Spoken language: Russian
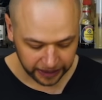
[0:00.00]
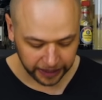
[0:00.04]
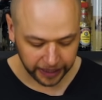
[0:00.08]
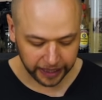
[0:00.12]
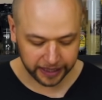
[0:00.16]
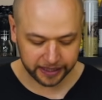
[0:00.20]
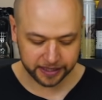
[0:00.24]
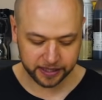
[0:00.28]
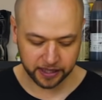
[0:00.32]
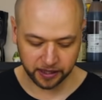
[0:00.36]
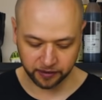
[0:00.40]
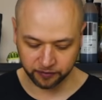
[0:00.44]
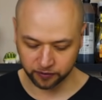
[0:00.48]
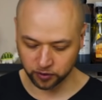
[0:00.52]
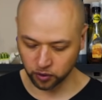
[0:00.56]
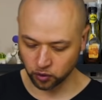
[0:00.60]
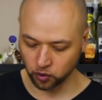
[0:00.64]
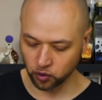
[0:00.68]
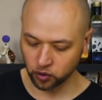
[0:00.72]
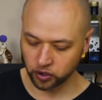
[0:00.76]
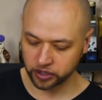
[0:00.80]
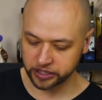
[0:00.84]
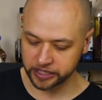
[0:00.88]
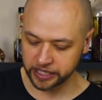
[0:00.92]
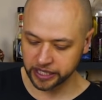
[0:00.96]
Если
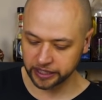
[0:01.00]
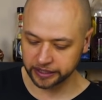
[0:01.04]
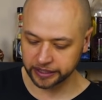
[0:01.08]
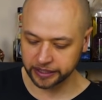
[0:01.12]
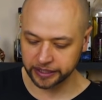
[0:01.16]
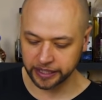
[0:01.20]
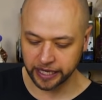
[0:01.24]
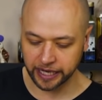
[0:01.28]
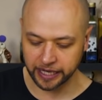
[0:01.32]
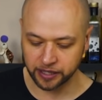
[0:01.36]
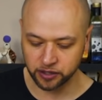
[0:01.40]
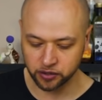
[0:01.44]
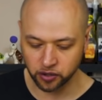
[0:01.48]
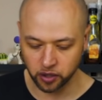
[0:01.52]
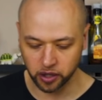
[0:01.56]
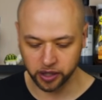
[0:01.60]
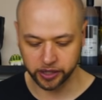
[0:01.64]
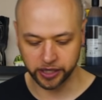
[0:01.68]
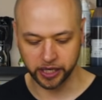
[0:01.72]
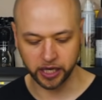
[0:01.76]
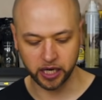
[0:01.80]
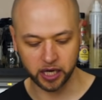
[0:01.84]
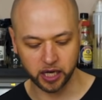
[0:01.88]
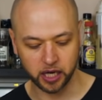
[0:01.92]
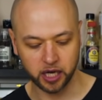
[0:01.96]
вдруг где-то
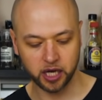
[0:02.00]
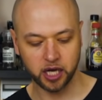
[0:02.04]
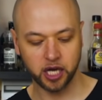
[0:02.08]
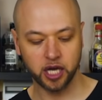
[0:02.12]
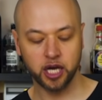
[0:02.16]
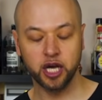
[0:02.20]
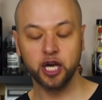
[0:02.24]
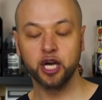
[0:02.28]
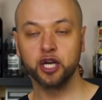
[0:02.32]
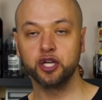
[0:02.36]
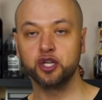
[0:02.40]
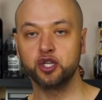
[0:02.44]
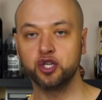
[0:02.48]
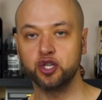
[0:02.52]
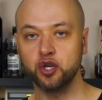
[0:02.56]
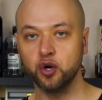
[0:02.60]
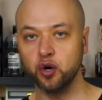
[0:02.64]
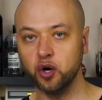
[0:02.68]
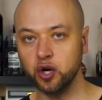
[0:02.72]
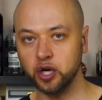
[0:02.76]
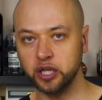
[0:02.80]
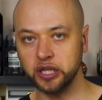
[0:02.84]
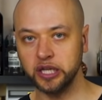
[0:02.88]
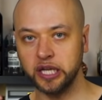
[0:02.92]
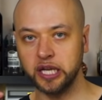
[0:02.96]
найдете
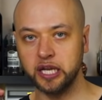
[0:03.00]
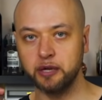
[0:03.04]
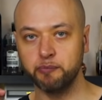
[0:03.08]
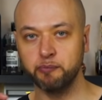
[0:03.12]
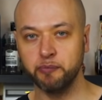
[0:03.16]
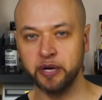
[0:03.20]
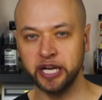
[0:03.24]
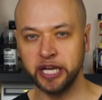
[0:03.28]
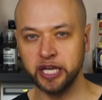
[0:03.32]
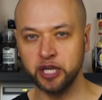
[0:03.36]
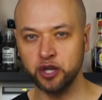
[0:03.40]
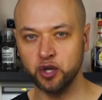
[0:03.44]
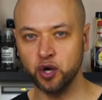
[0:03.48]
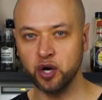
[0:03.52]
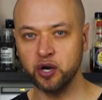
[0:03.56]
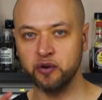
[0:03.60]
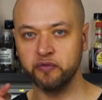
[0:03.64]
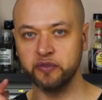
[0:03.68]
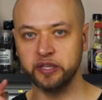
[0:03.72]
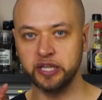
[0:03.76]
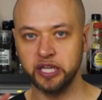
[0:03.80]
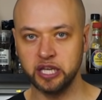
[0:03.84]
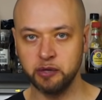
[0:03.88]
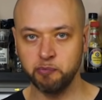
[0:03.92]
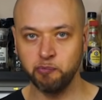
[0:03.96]
черный
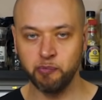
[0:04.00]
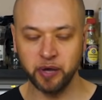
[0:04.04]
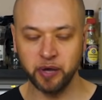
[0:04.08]
маринованный